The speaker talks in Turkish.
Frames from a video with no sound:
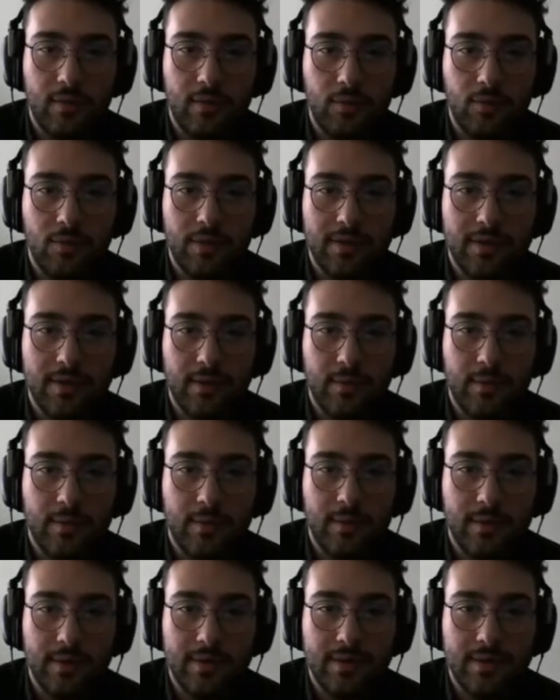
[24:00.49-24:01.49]
Bunu nasıl
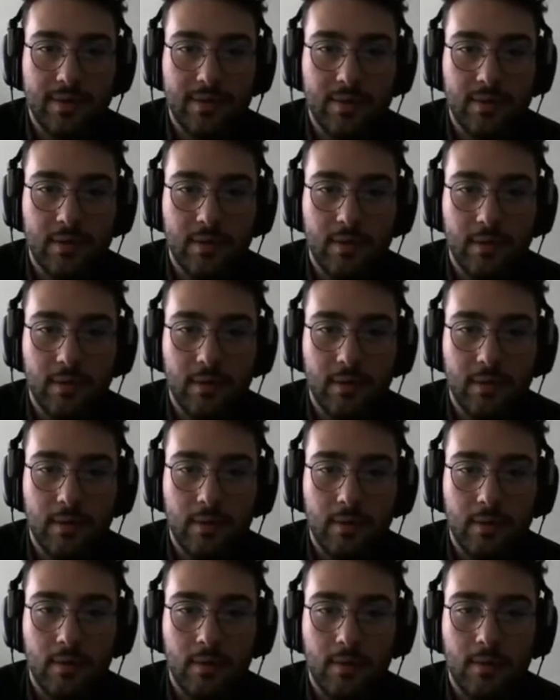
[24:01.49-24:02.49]
yapabiliriz?
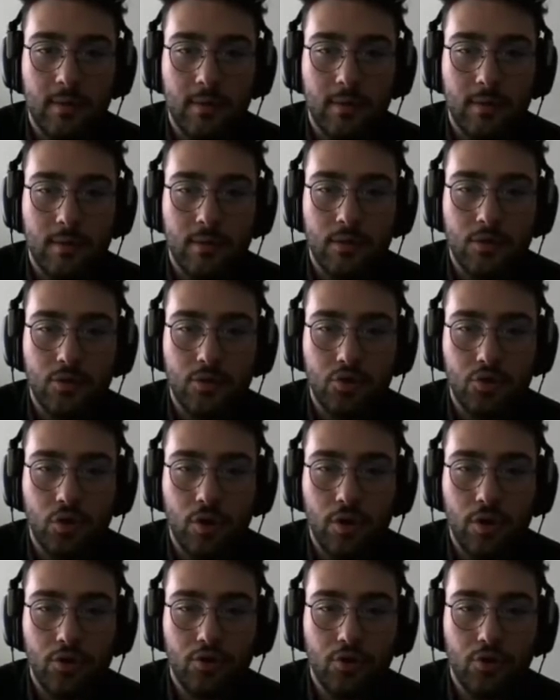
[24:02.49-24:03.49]

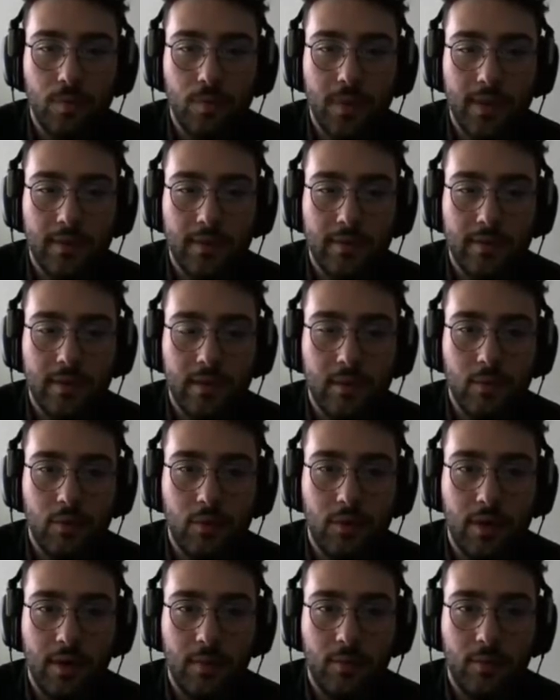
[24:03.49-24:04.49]
Şöyle şunu patlatalım.
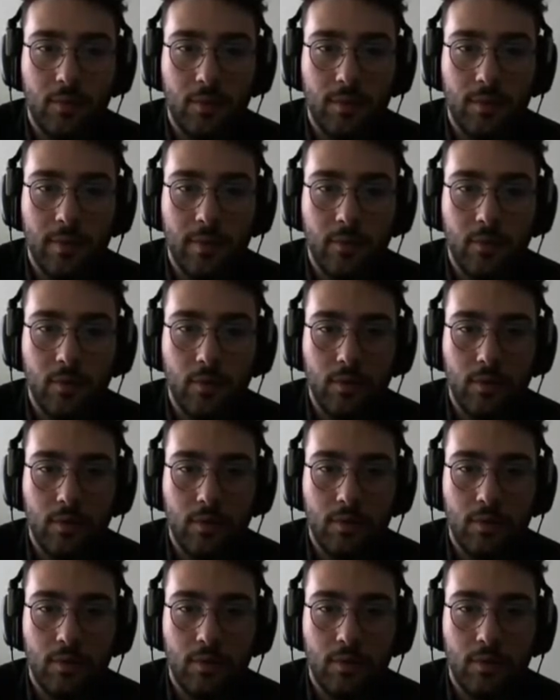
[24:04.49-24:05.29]
Okey problem yok.